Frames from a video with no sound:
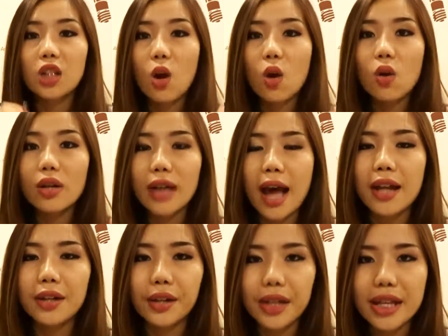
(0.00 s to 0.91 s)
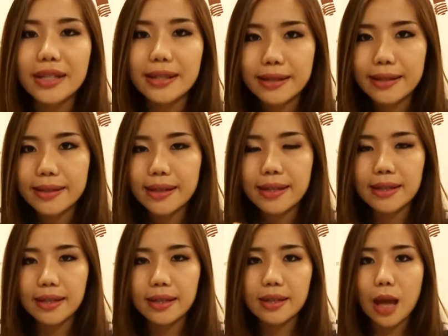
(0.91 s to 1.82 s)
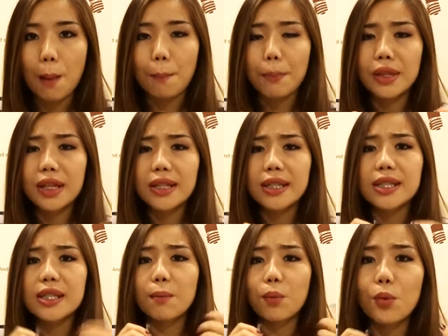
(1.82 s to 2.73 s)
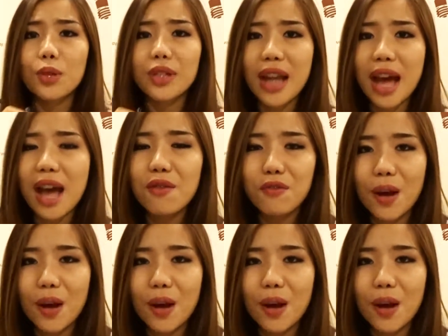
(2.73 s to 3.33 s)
ต้องการเรียนจริงๆ จังๆเพื่อที่จะพูดได้